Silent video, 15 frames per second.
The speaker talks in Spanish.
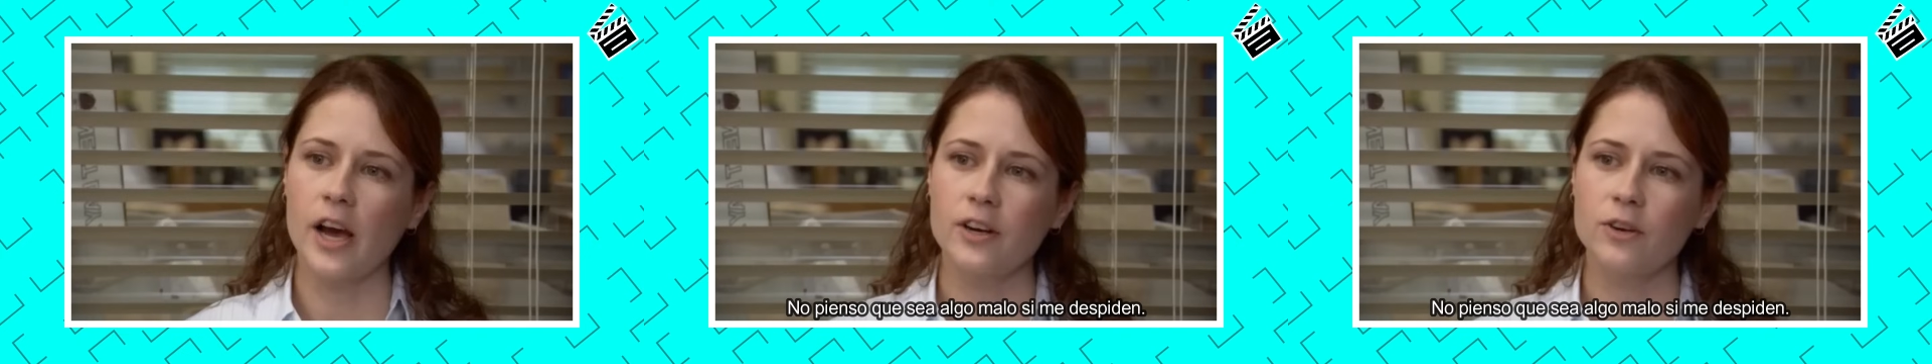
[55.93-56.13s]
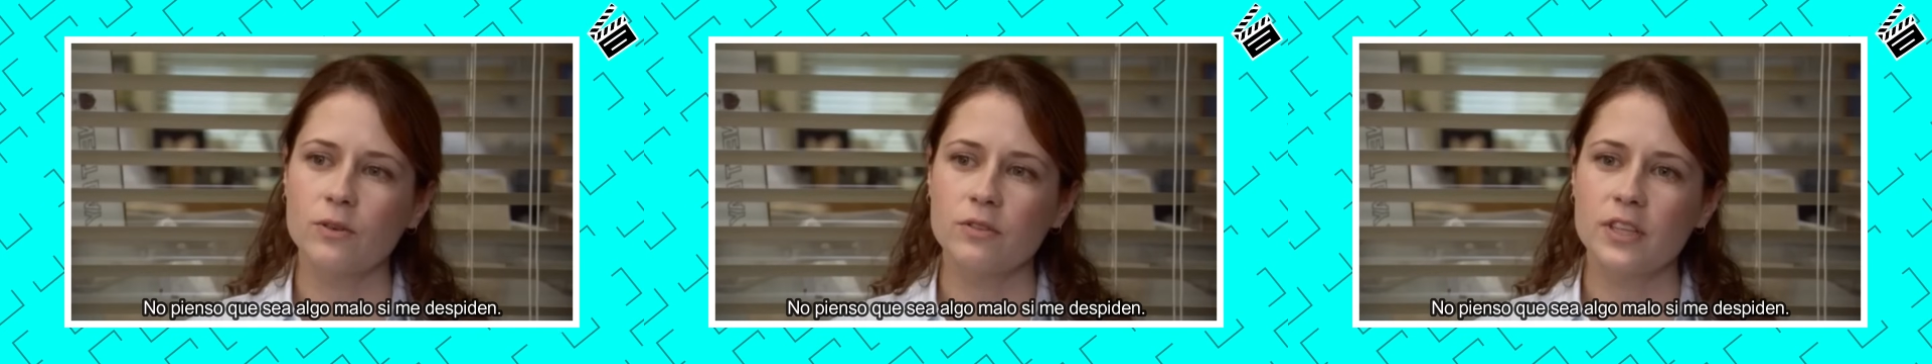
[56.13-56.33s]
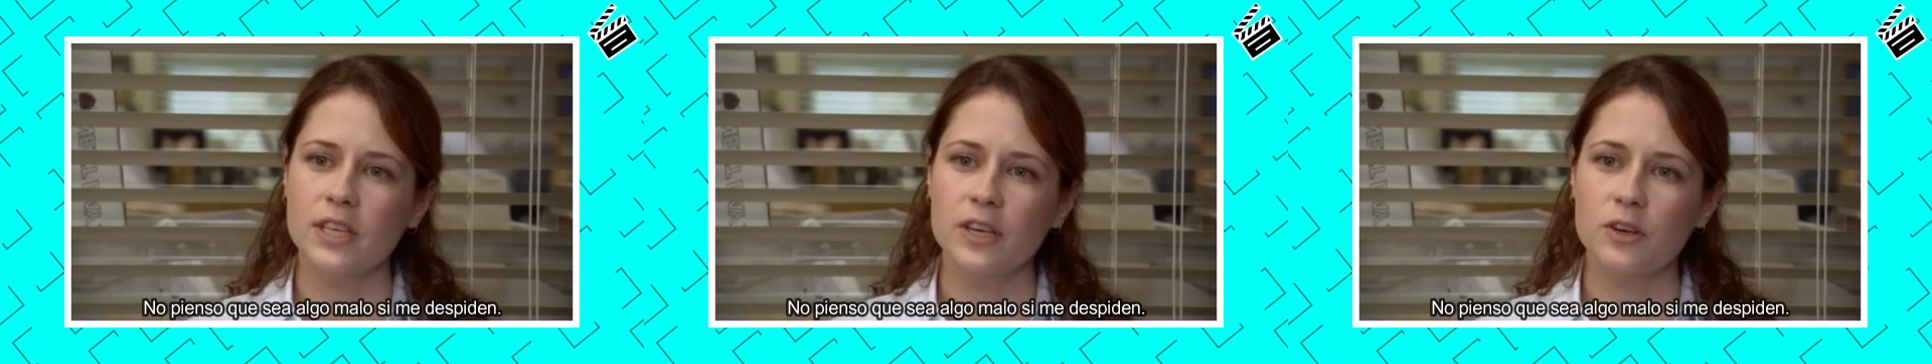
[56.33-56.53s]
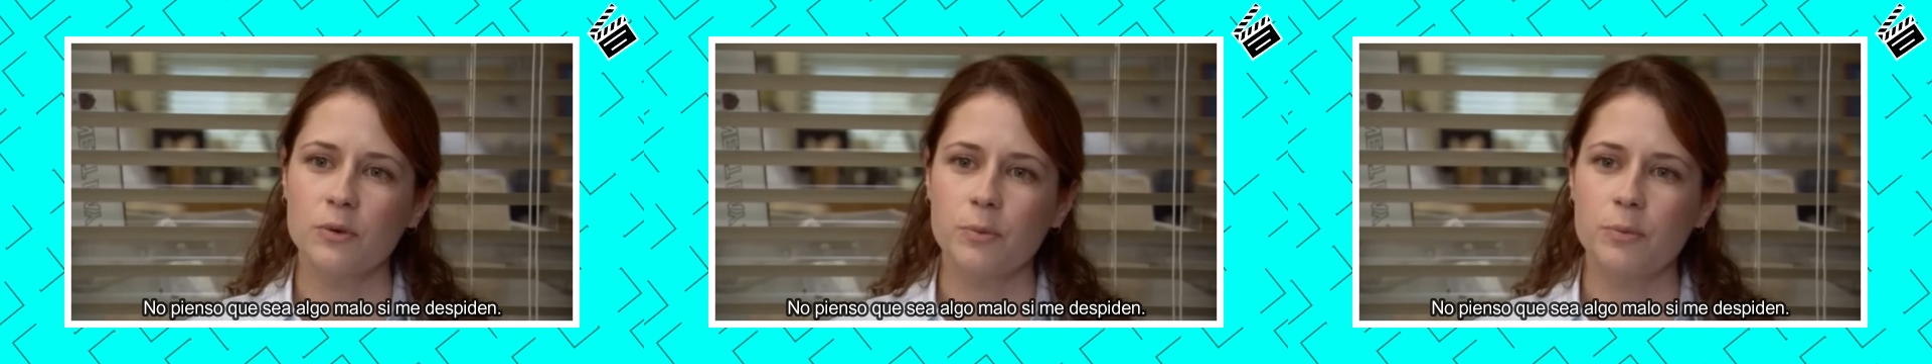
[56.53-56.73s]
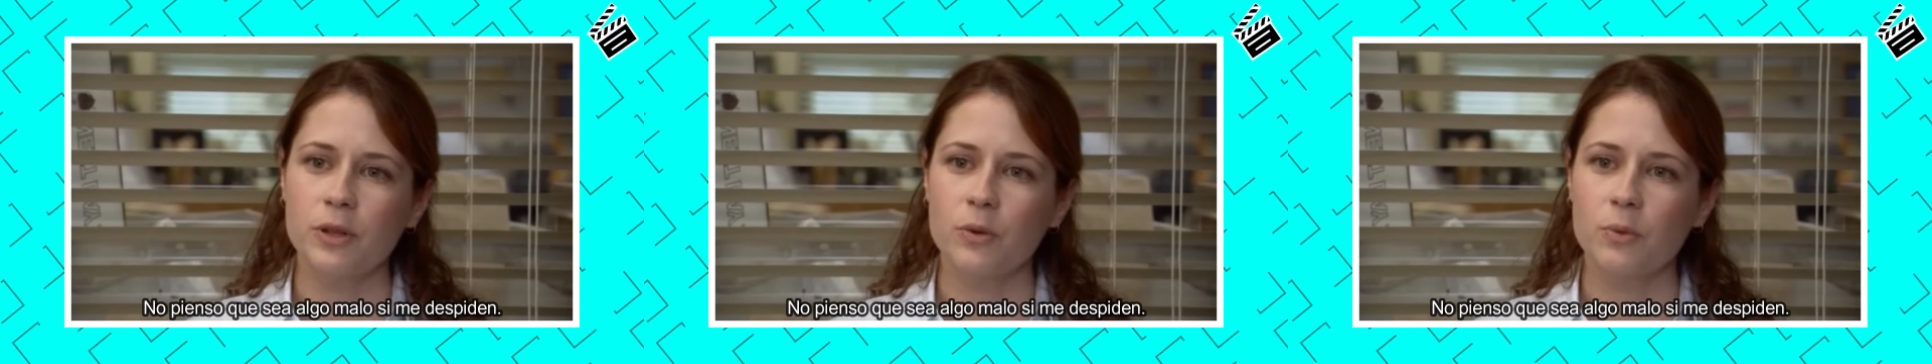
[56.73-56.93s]
I don't think it
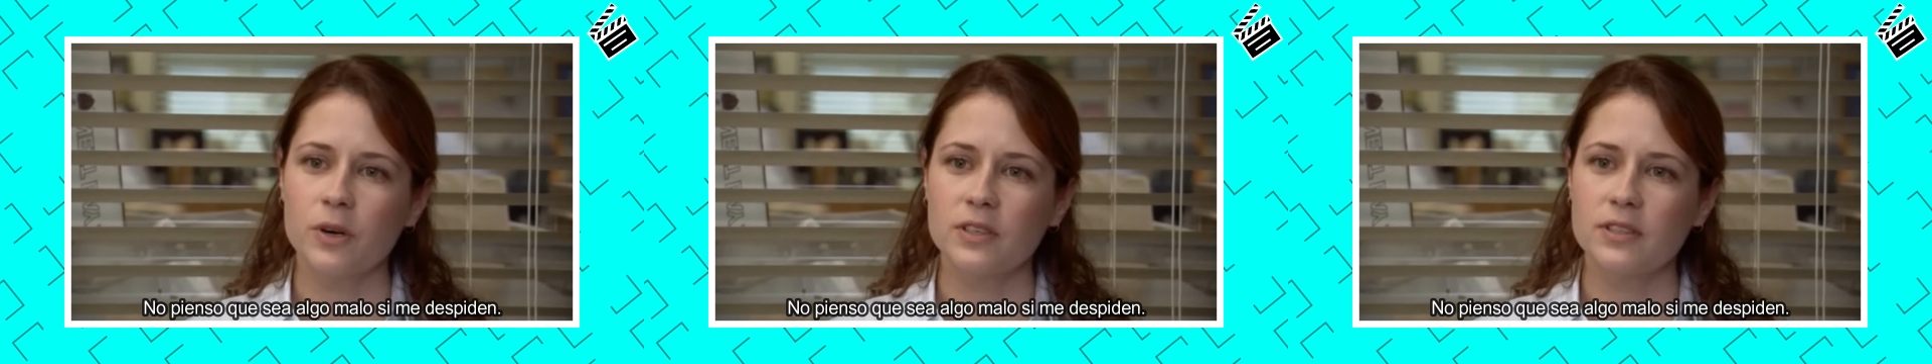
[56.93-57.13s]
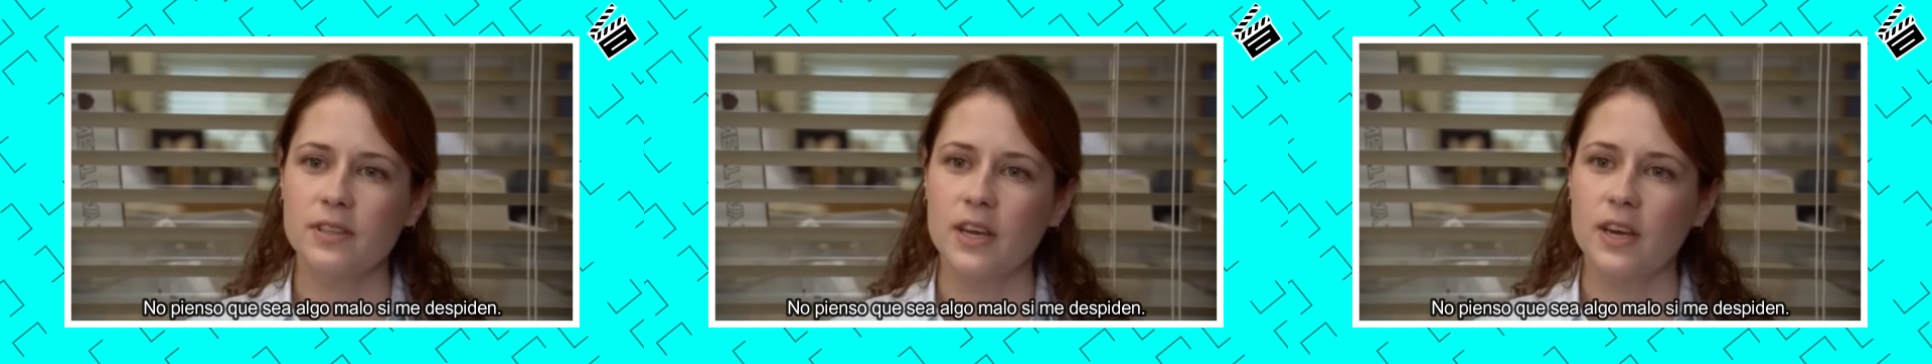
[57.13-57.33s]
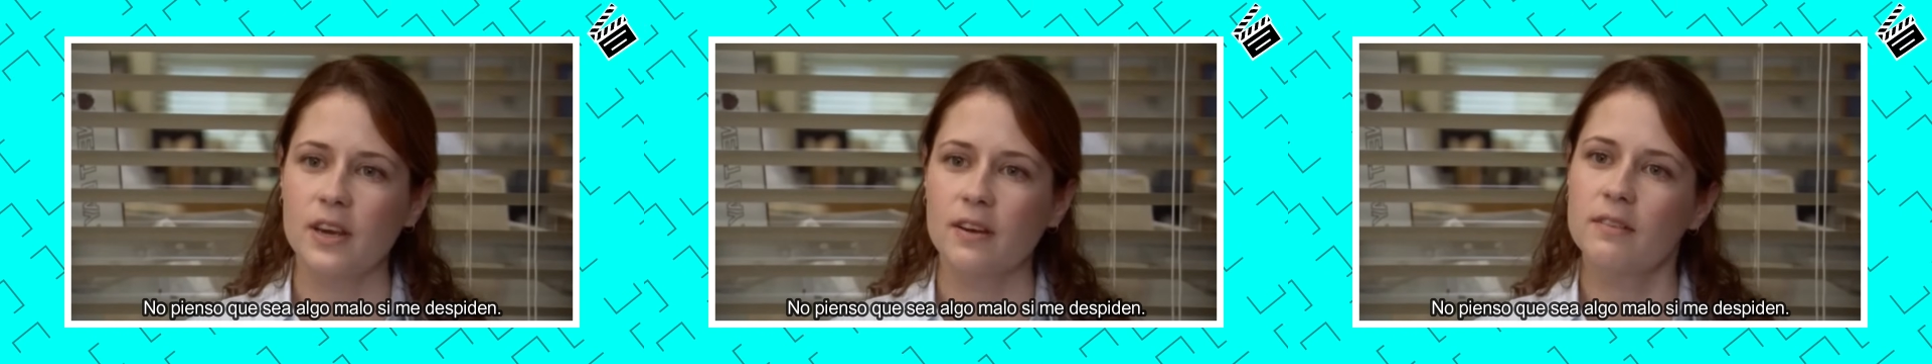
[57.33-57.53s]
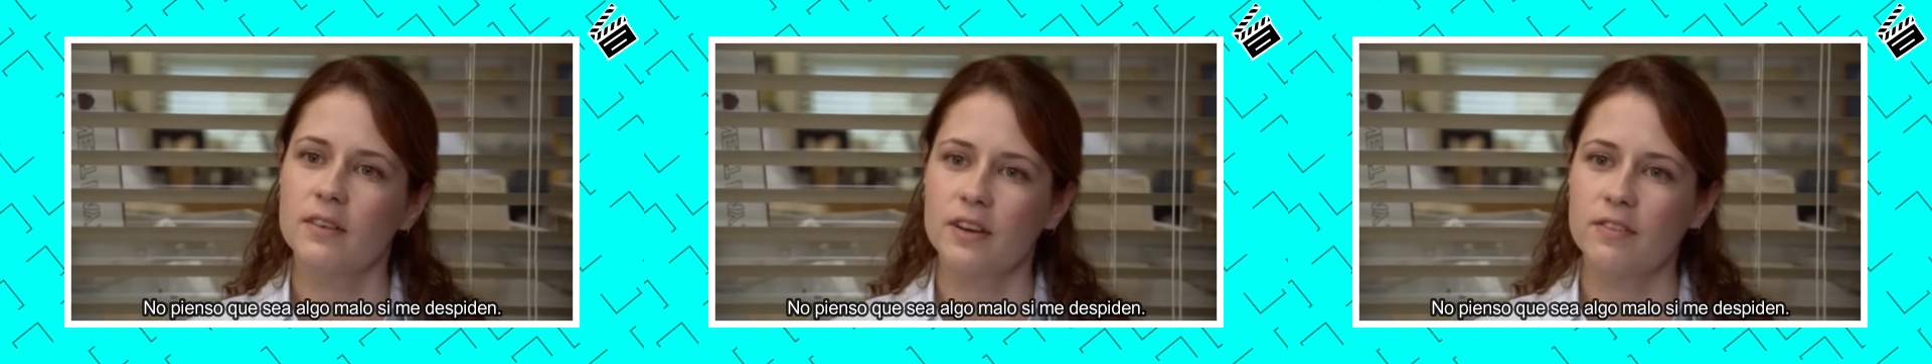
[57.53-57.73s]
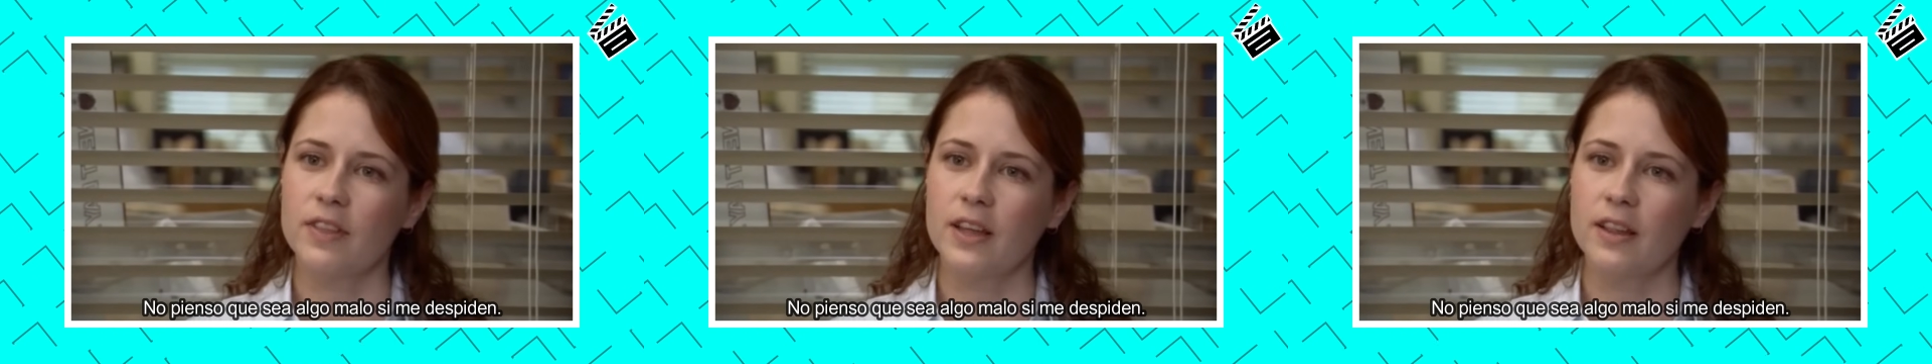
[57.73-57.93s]
would be the worst
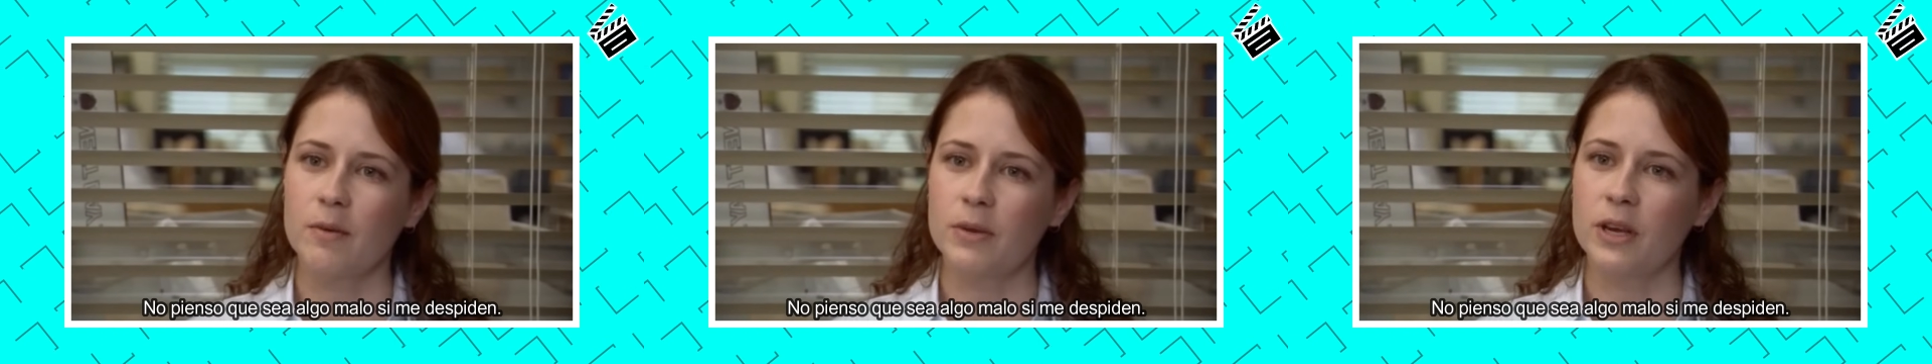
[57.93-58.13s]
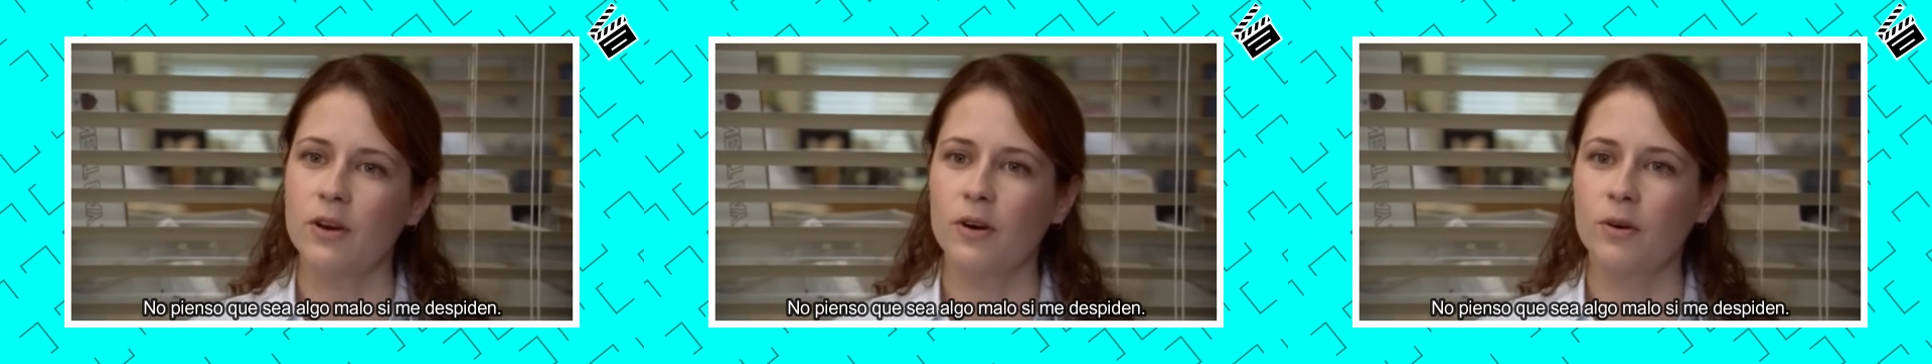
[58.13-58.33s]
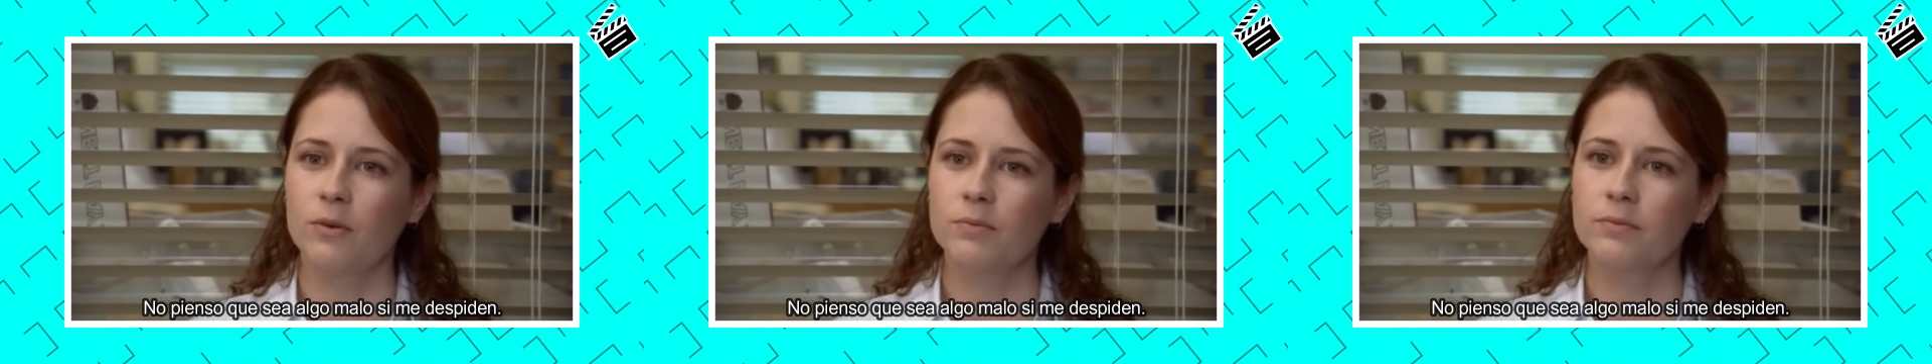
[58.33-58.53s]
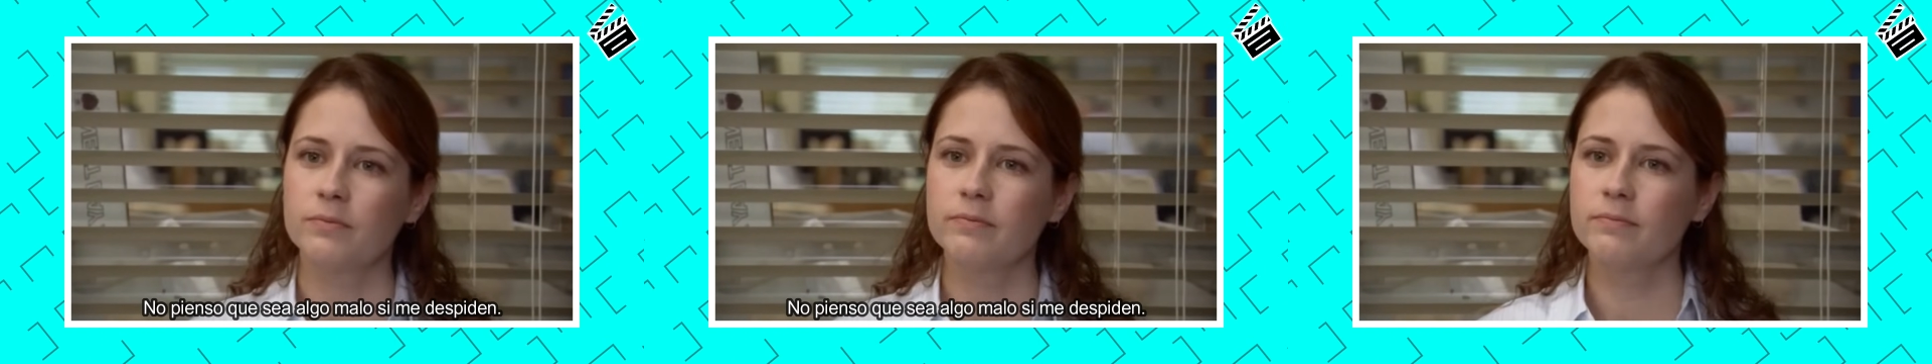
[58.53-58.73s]
me go.